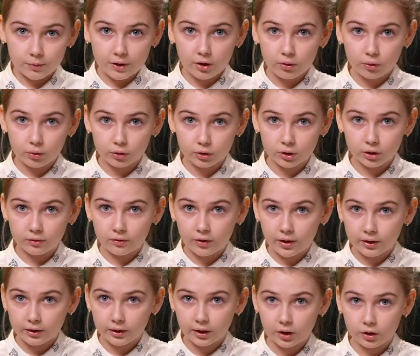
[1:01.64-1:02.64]
какую-то
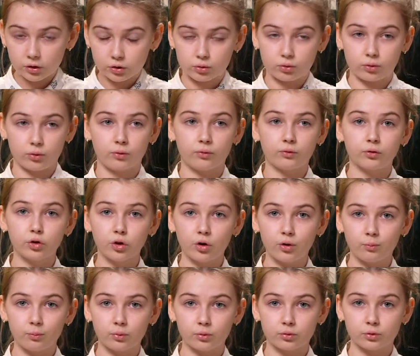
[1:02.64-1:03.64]
дворняжку в
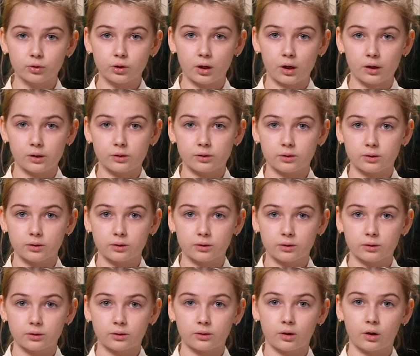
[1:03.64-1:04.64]
дом пускать.
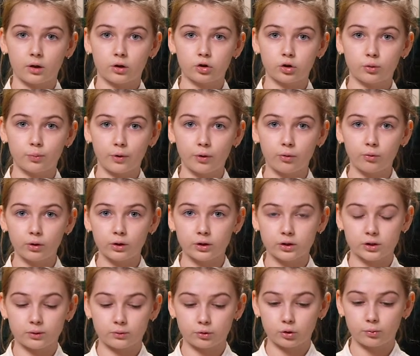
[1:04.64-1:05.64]
А еще по
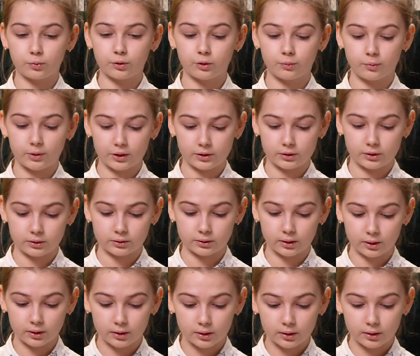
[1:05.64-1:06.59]
улицам, чтобы она бродила.